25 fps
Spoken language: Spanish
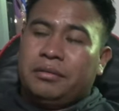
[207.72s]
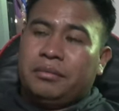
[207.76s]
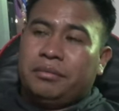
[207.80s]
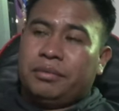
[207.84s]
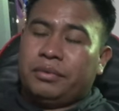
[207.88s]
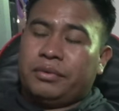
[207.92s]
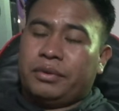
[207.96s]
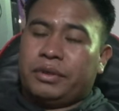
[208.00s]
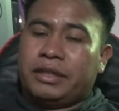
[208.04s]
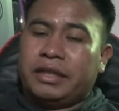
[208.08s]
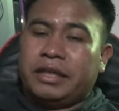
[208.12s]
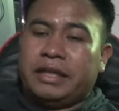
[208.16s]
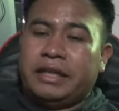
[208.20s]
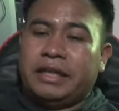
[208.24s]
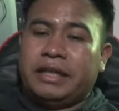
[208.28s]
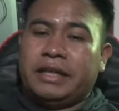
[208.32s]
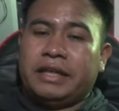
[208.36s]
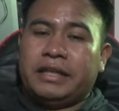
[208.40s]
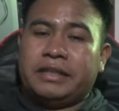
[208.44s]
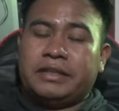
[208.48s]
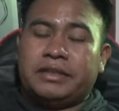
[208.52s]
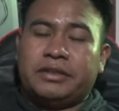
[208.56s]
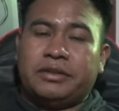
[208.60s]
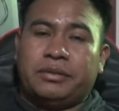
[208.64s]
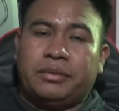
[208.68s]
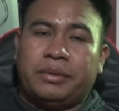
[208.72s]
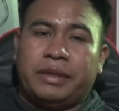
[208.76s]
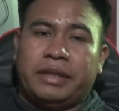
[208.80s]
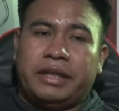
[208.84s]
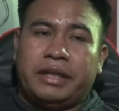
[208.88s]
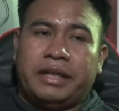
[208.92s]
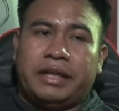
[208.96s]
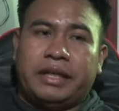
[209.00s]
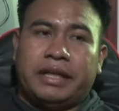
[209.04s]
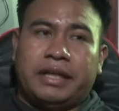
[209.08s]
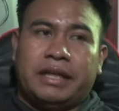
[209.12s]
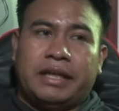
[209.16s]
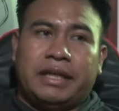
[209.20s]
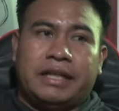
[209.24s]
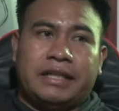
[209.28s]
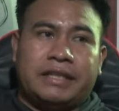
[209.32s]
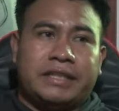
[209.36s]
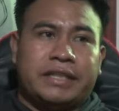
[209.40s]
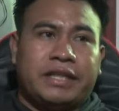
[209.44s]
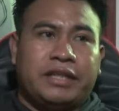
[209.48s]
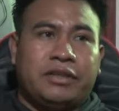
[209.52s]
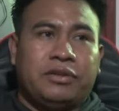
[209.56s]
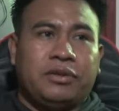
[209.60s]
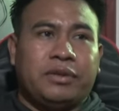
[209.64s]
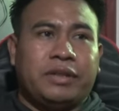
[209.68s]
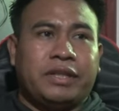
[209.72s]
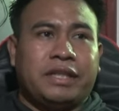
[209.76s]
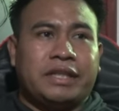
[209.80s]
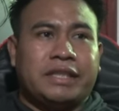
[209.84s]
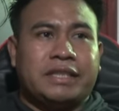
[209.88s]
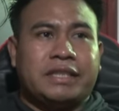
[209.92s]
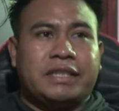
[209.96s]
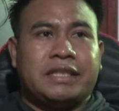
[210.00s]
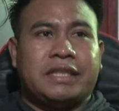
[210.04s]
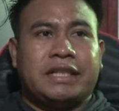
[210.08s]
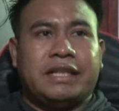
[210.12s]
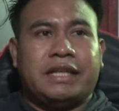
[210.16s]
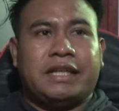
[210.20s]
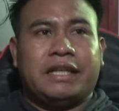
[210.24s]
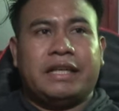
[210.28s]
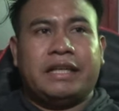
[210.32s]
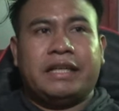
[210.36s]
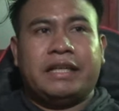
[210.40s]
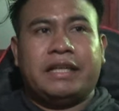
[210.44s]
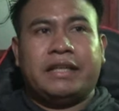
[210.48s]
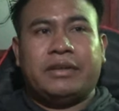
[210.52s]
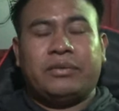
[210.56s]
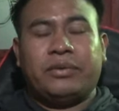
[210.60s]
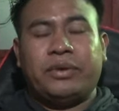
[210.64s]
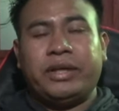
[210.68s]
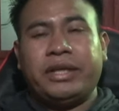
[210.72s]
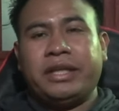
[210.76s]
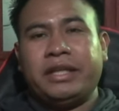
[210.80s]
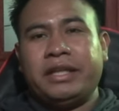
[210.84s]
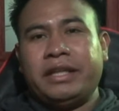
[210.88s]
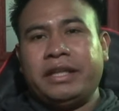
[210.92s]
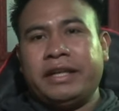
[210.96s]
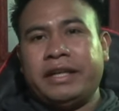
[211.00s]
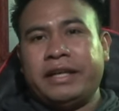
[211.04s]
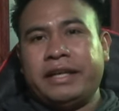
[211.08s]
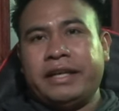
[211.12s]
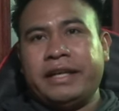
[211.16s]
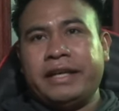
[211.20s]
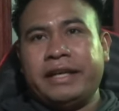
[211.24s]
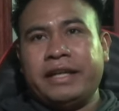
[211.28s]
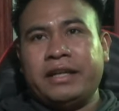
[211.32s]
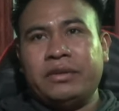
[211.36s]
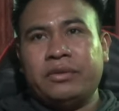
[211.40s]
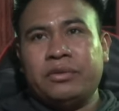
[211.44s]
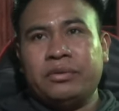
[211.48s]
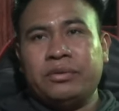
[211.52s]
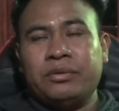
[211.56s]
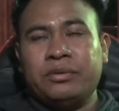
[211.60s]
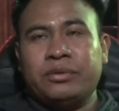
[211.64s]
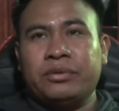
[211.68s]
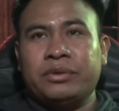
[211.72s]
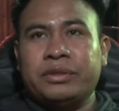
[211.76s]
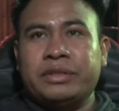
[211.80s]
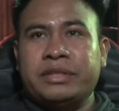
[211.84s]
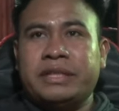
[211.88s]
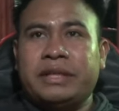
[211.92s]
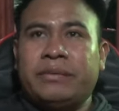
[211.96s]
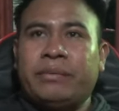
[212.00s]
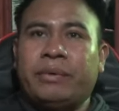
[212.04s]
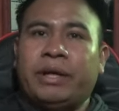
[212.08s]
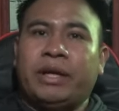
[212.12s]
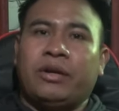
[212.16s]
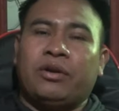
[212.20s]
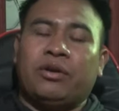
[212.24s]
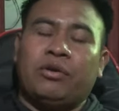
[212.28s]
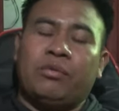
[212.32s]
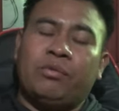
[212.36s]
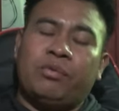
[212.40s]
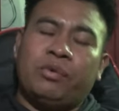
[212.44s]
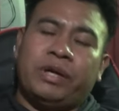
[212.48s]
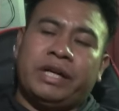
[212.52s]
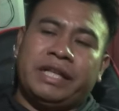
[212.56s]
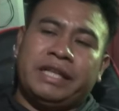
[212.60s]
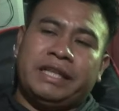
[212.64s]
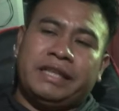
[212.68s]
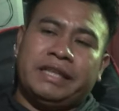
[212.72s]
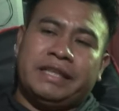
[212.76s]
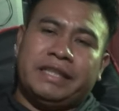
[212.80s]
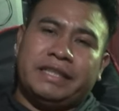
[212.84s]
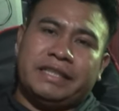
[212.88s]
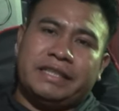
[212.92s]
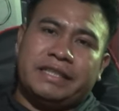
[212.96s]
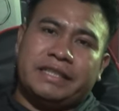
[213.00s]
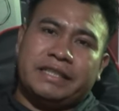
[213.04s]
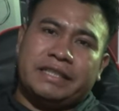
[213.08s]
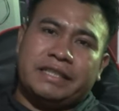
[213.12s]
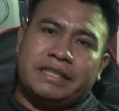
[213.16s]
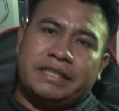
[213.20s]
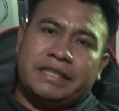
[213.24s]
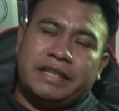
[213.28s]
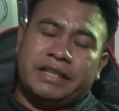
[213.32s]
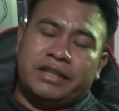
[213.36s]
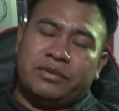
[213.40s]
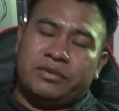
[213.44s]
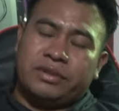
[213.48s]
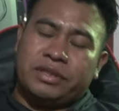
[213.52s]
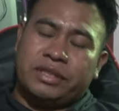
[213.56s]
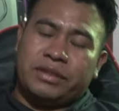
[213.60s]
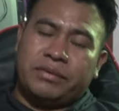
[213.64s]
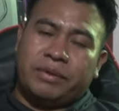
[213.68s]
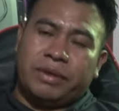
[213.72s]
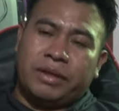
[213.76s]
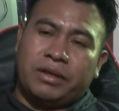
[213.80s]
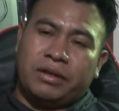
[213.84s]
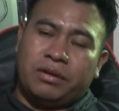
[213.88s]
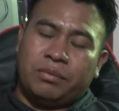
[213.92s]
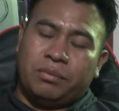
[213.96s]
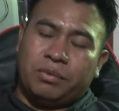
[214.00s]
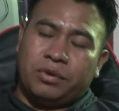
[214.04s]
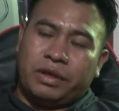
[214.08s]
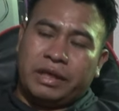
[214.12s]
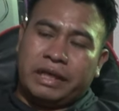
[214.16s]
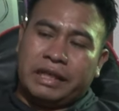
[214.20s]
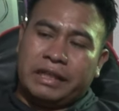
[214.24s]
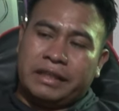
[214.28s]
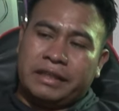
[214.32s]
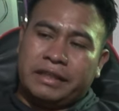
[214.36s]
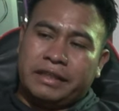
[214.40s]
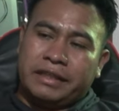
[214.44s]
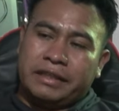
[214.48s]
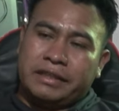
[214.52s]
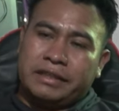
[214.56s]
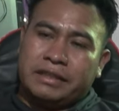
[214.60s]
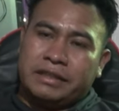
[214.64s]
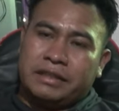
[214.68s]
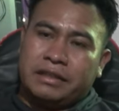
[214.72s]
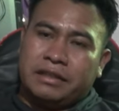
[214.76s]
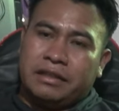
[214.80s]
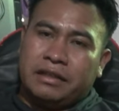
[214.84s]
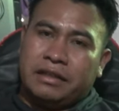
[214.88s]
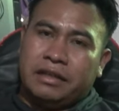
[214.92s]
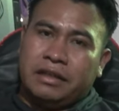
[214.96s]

Porque sobre las ayudas eh, de hoy en día ya no es igual como antes, ya no es igual como antes.